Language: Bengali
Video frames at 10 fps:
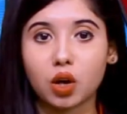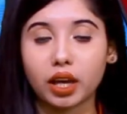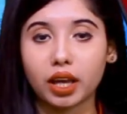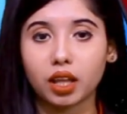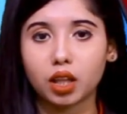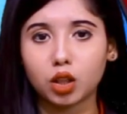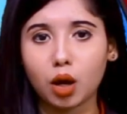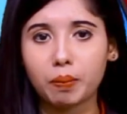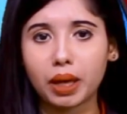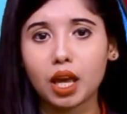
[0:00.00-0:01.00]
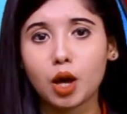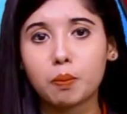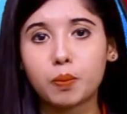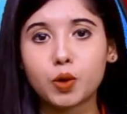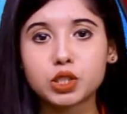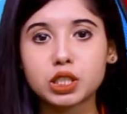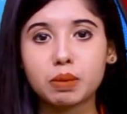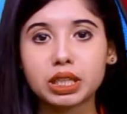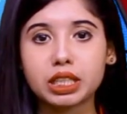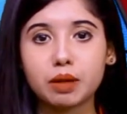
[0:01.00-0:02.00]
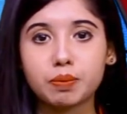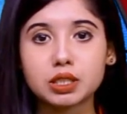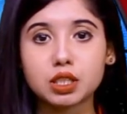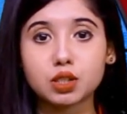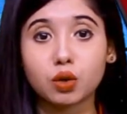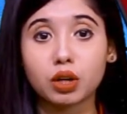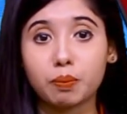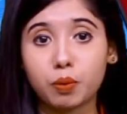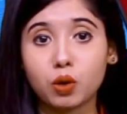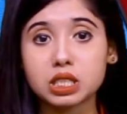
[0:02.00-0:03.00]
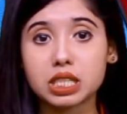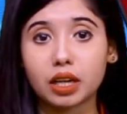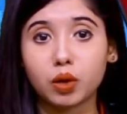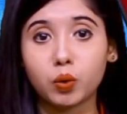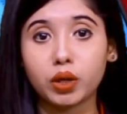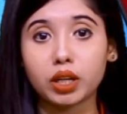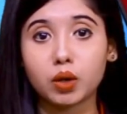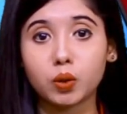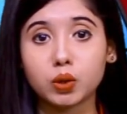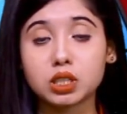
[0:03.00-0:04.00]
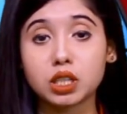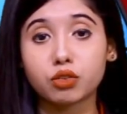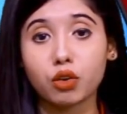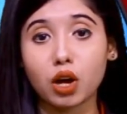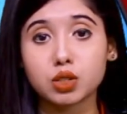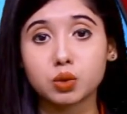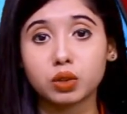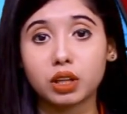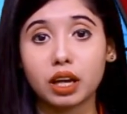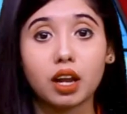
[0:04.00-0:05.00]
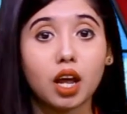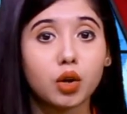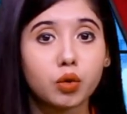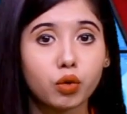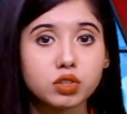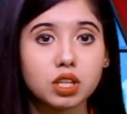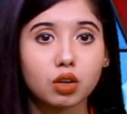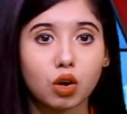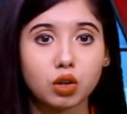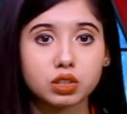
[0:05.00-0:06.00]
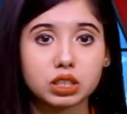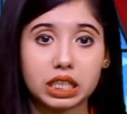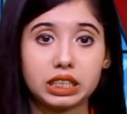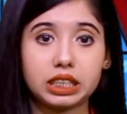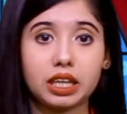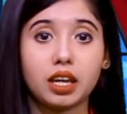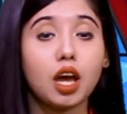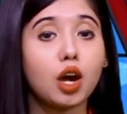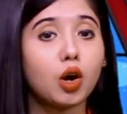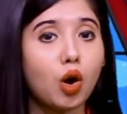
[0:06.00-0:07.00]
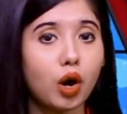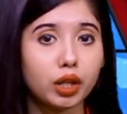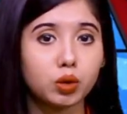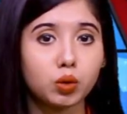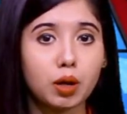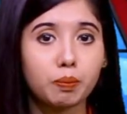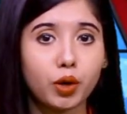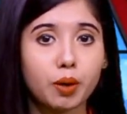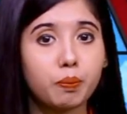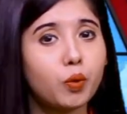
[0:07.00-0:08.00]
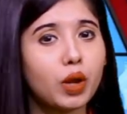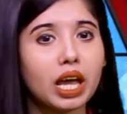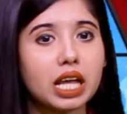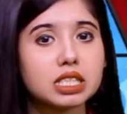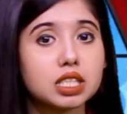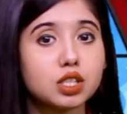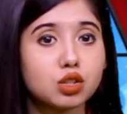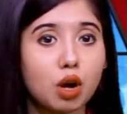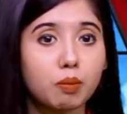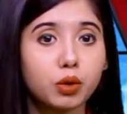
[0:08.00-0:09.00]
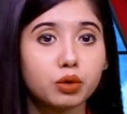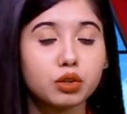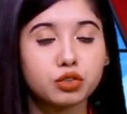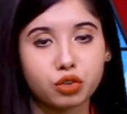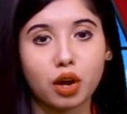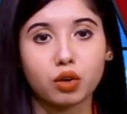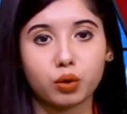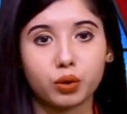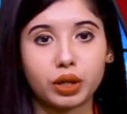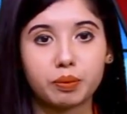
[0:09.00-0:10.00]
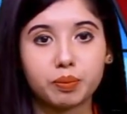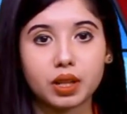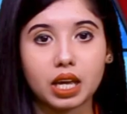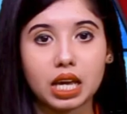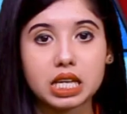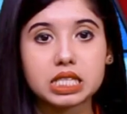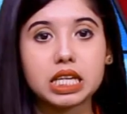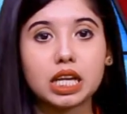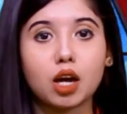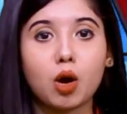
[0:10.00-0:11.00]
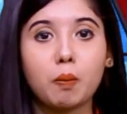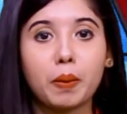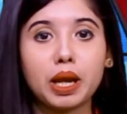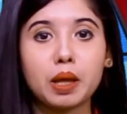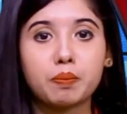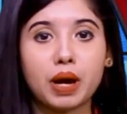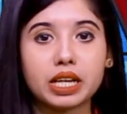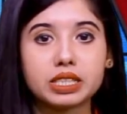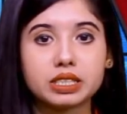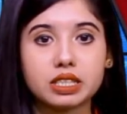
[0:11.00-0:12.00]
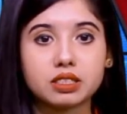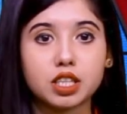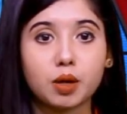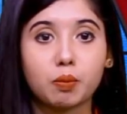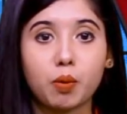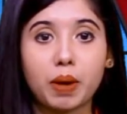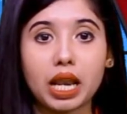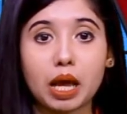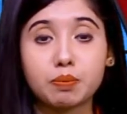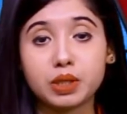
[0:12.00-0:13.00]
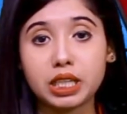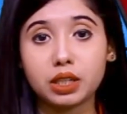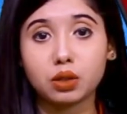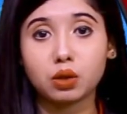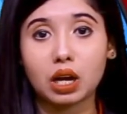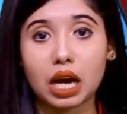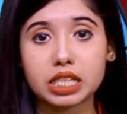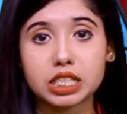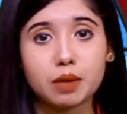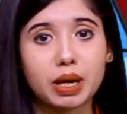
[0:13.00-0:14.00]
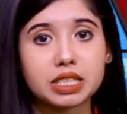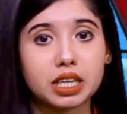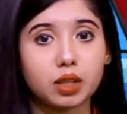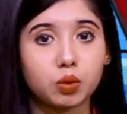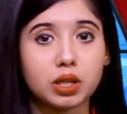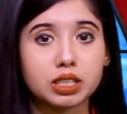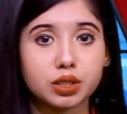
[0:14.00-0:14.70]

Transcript: সঙ্গে তবে পশ্চিমা টেক বিশ্লেষকরা বলছেন টুইটার হচ্ছে ট্রয় যুদ্ধের ট্রোজান হর্স যেটিকে ঘরে তোলার পরে পুড়ে গেছে সমগ্র ট্রয় নগরী চীনা কোম্পানি বাইটেডেন্সের মোবাইল অ্যাপ টিকটক আসে বাজারে দু